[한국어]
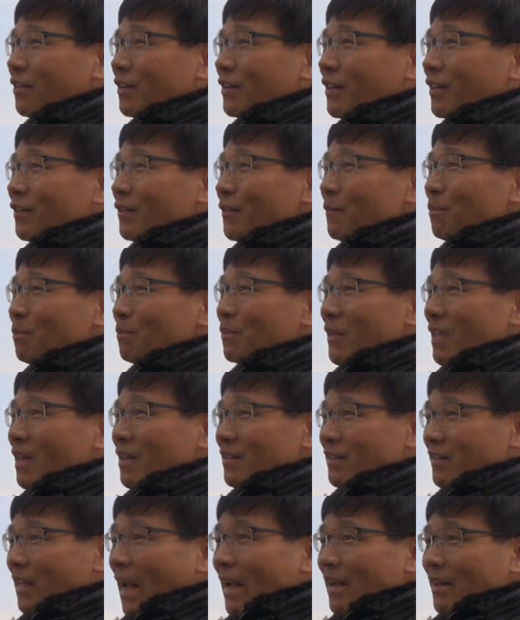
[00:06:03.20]
거예요.
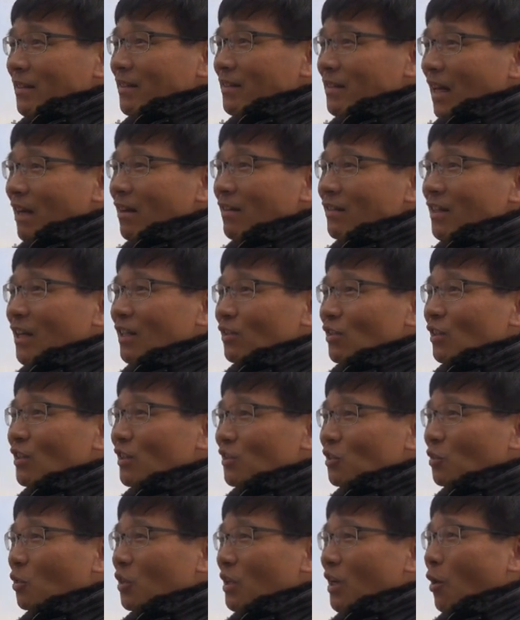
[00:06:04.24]
생생하게 들을
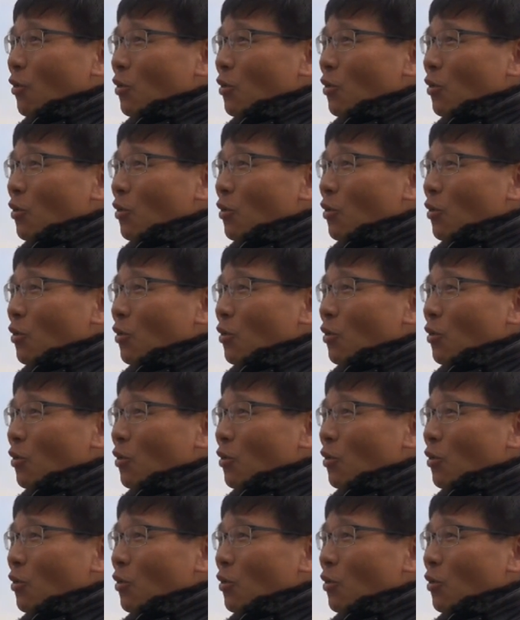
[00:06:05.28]
소리가